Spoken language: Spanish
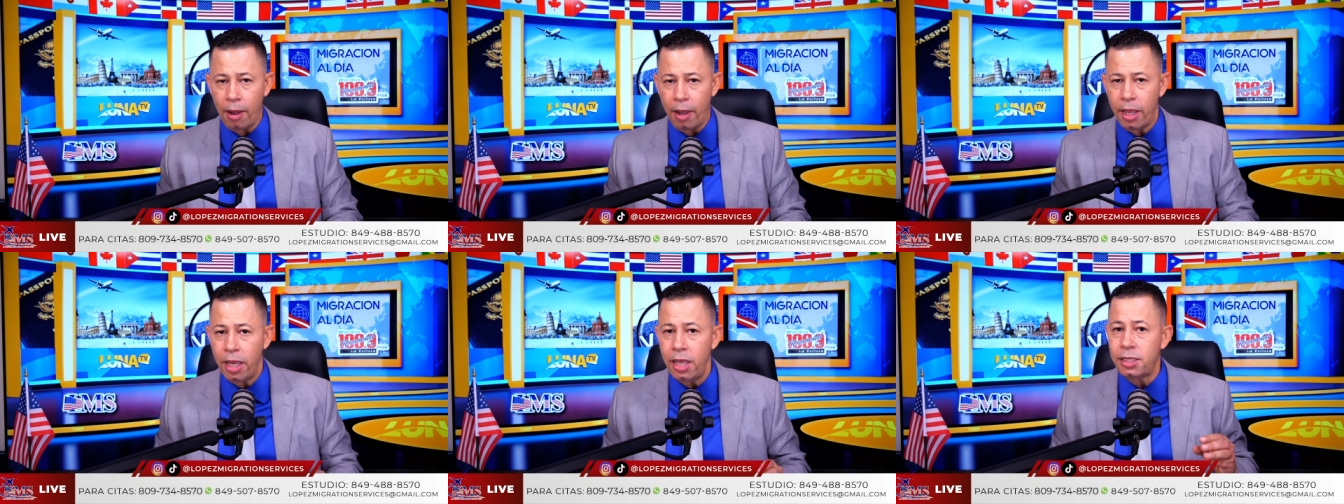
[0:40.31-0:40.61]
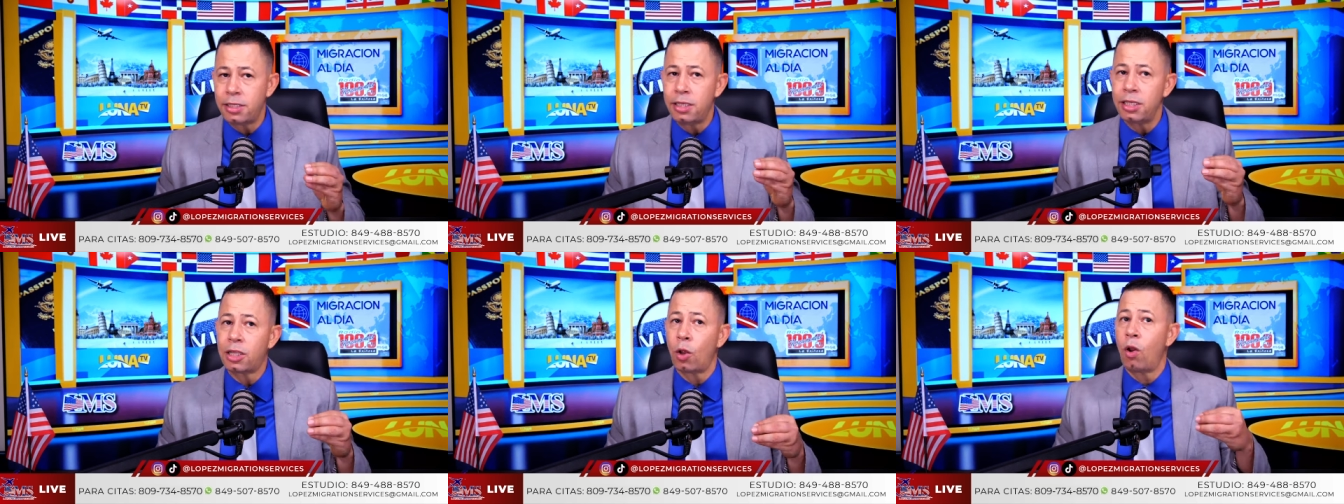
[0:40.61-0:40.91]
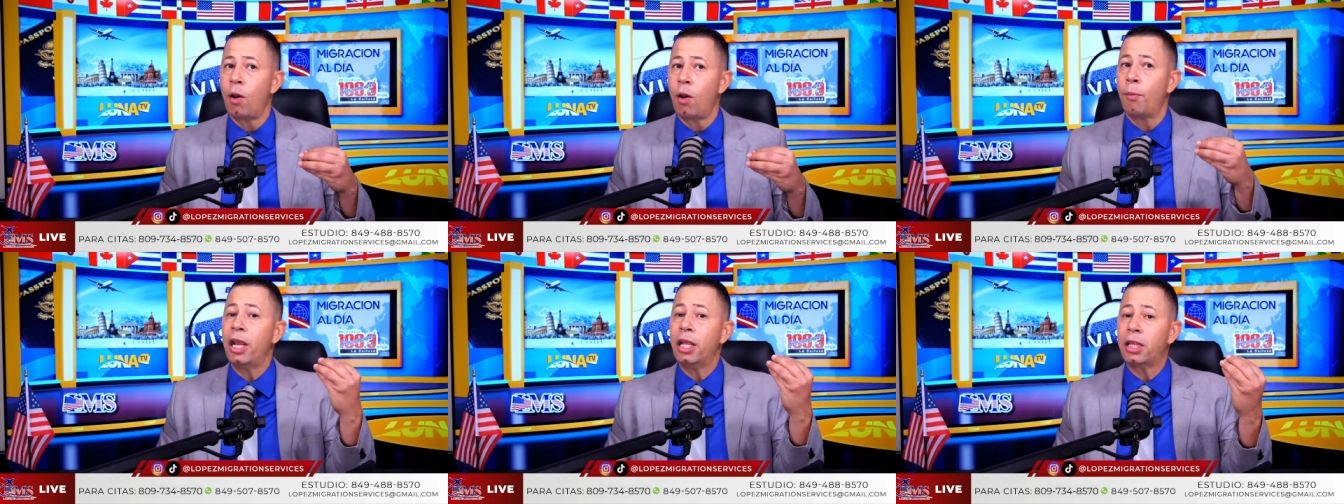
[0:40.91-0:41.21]
Y si te lo
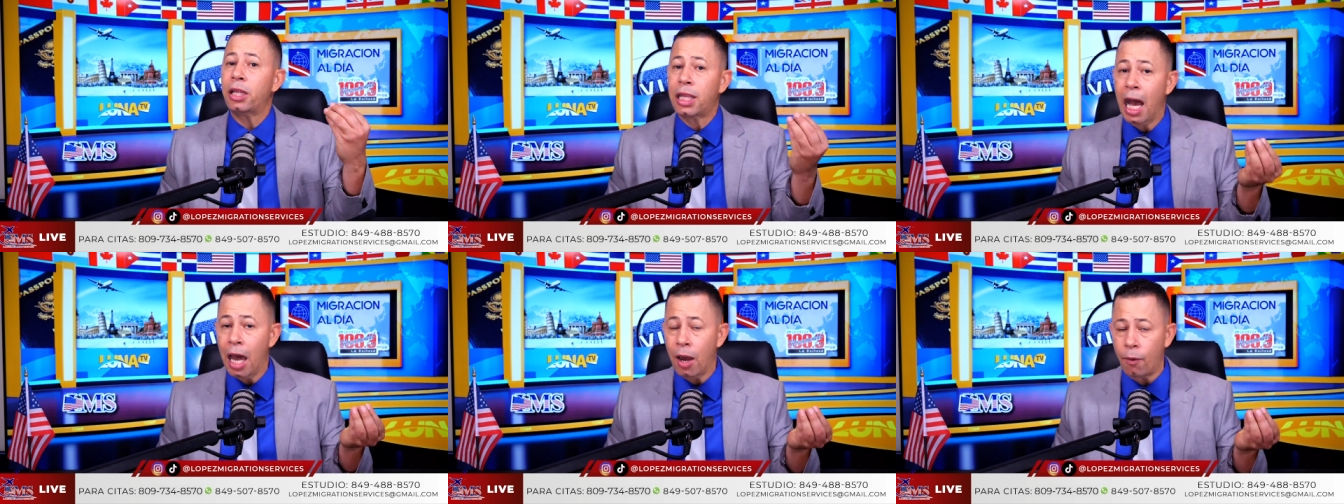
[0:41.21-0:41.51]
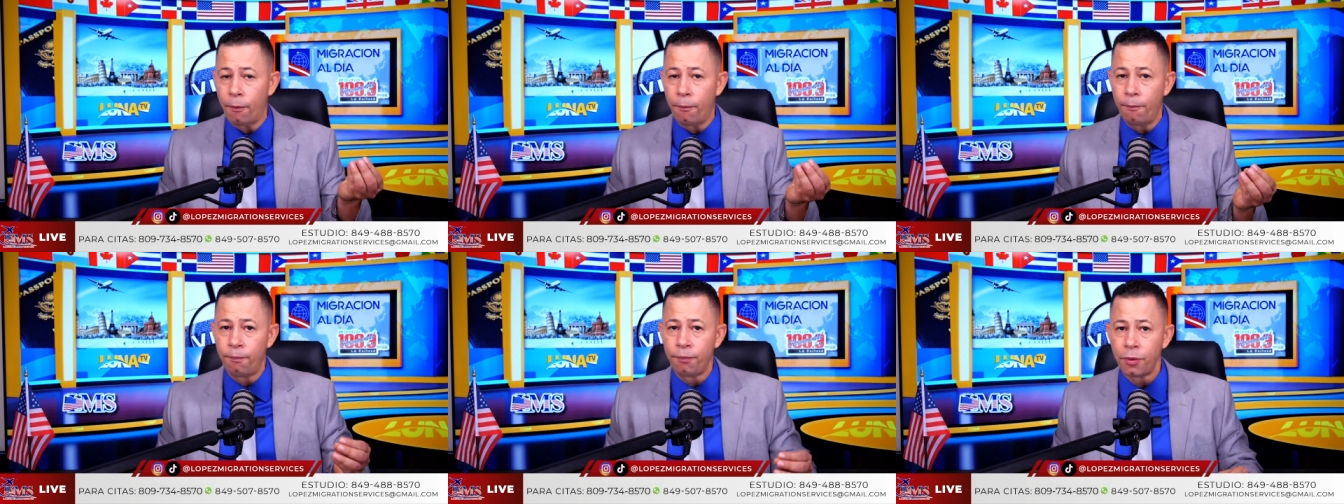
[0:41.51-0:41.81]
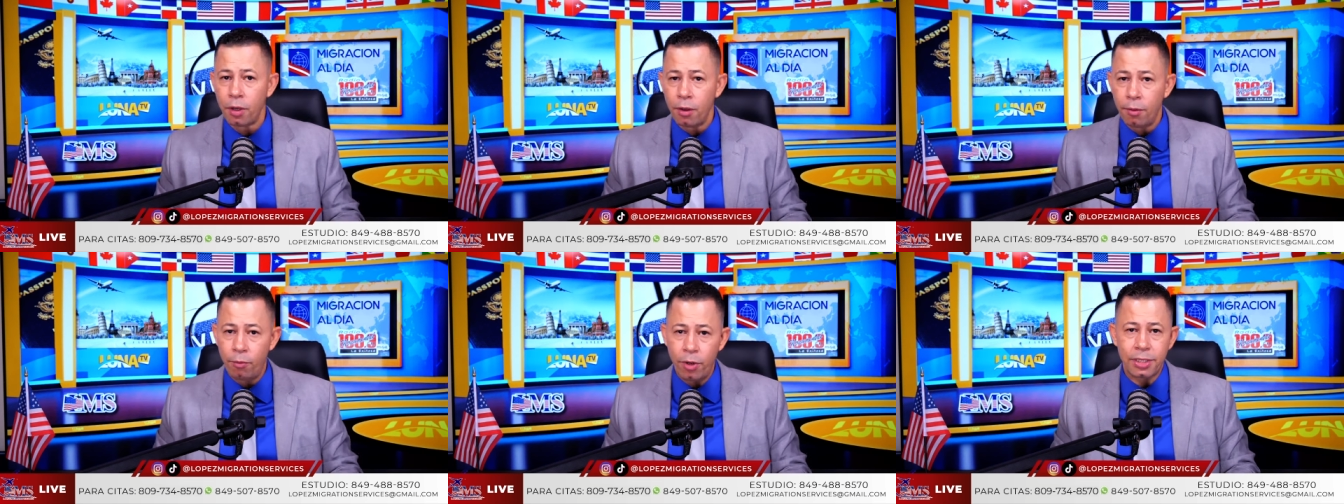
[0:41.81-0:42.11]
habilitaron,
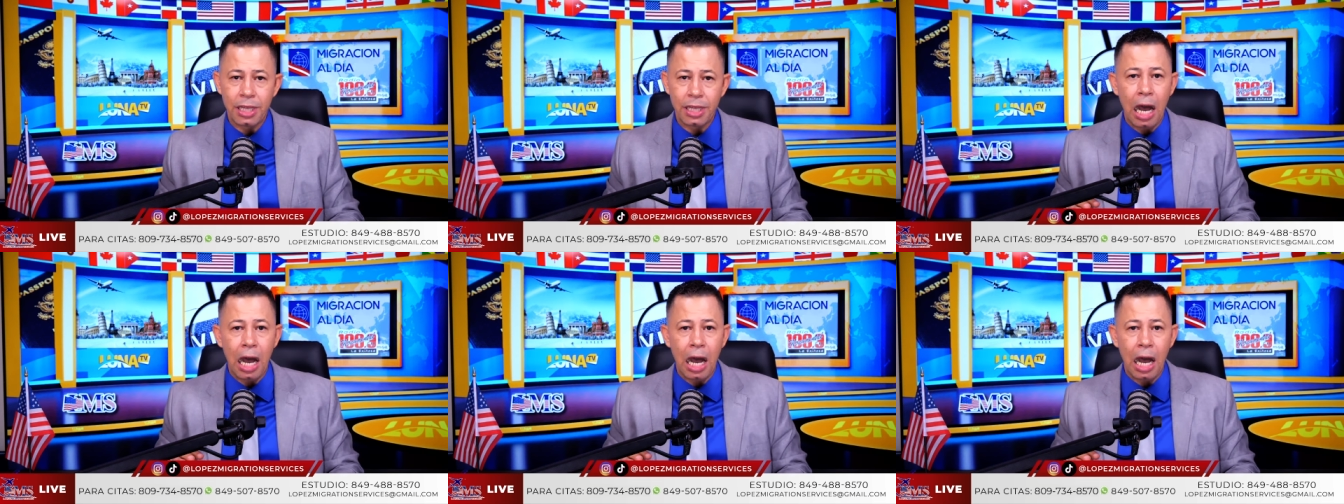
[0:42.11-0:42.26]
pues